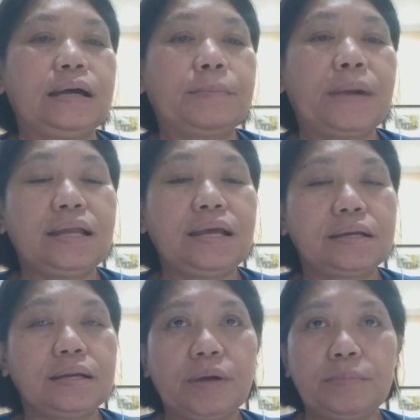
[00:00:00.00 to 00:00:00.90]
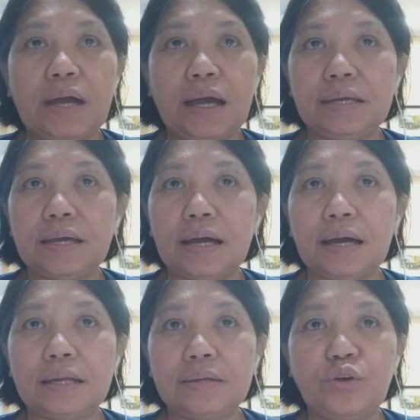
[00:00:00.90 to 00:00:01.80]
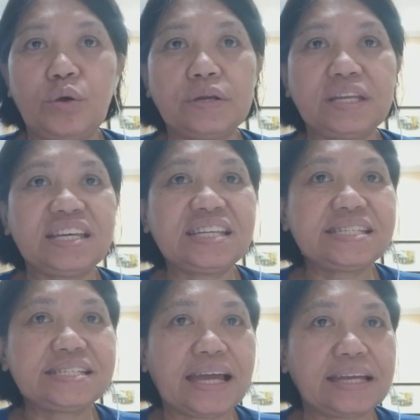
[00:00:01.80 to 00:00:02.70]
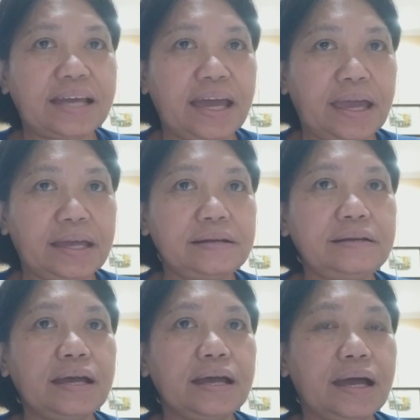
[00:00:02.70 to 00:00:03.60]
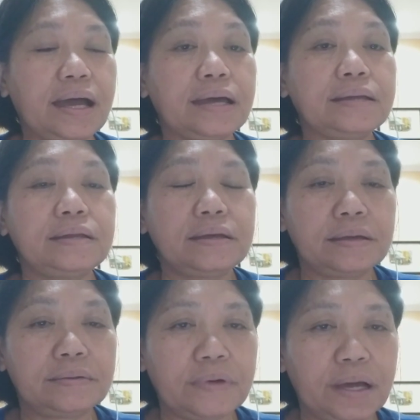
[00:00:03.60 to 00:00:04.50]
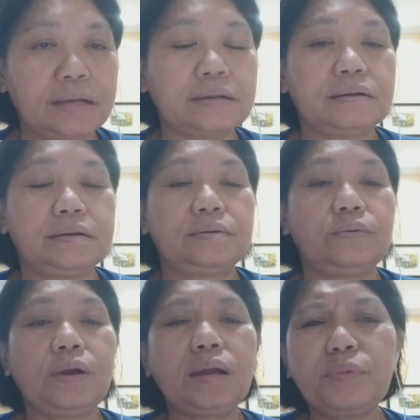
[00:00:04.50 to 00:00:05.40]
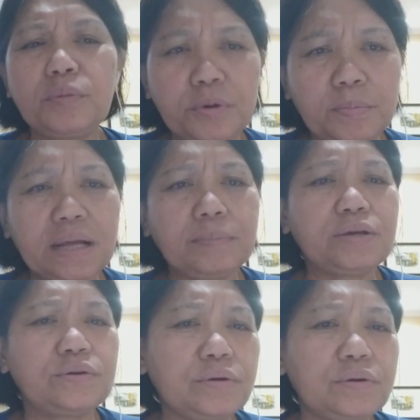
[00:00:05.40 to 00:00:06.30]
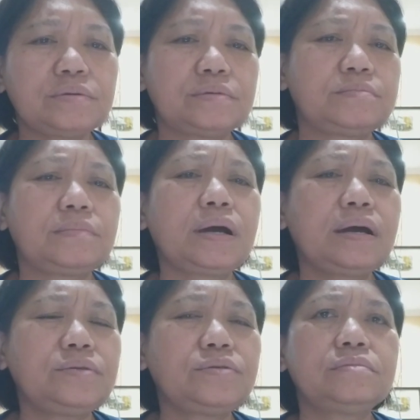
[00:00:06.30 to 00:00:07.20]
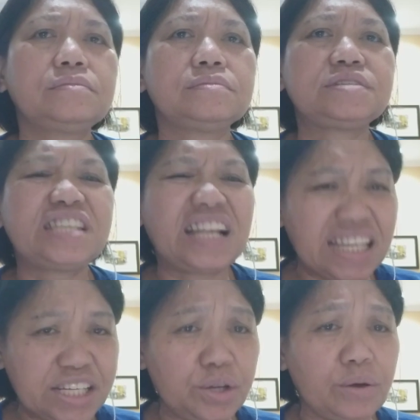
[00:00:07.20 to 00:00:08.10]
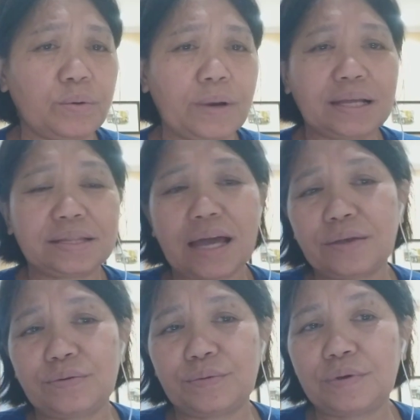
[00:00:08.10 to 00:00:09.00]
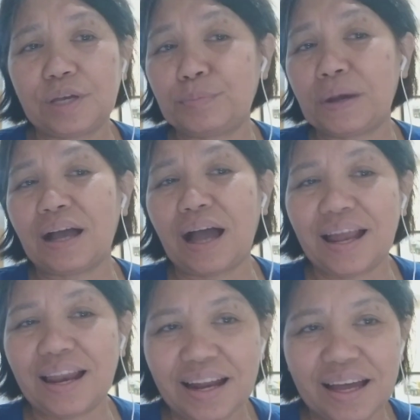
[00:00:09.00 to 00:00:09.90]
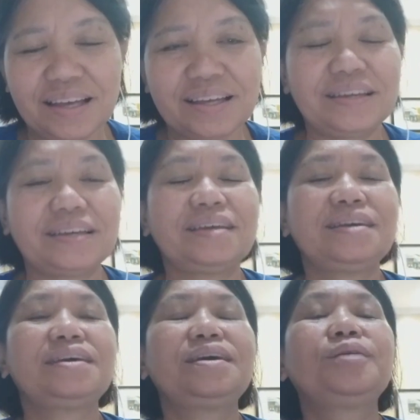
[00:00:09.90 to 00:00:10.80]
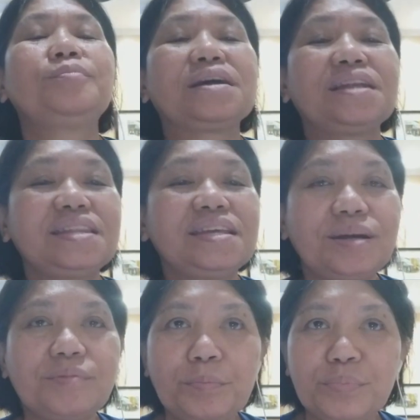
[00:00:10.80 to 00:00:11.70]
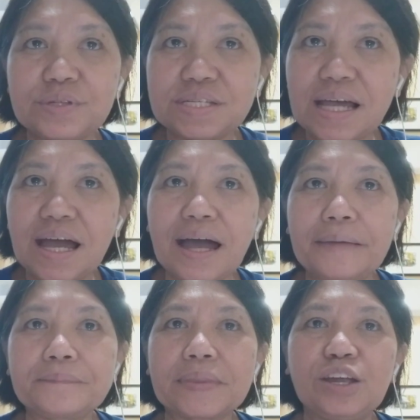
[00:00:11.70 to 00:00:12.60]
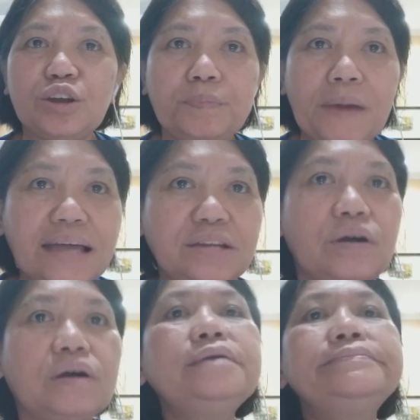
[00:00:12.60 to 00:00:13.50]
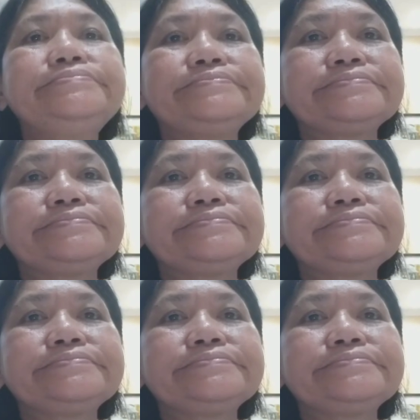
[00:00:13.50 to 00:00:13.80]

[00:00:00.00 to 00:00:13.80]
Bali, ang nababiyahe doon is China Air and Eva Air. Walang pong problema doon. Maano, ano, wala tayong ipag-alala. Pagdating naman po sa eroplano,